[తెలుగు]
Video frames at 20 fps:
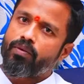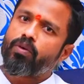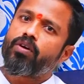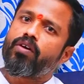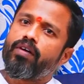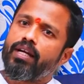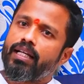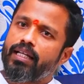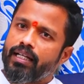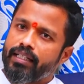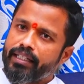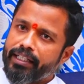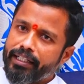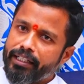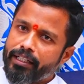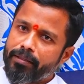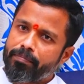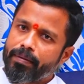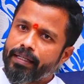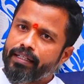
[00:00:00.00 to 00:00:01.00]
ఒకవేళ
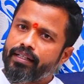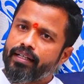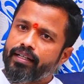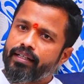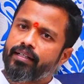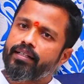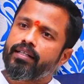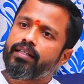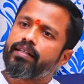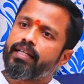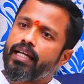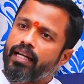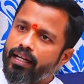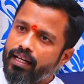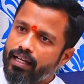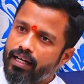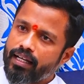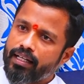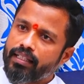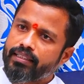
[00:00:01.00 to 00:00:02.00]
ఇండిపెండెంట్కి
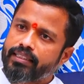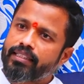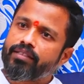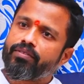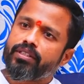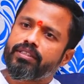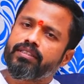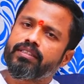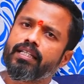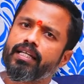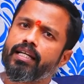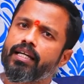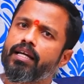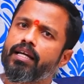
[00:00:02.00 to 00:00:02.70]
వెళ్ళాల్సి వస్తే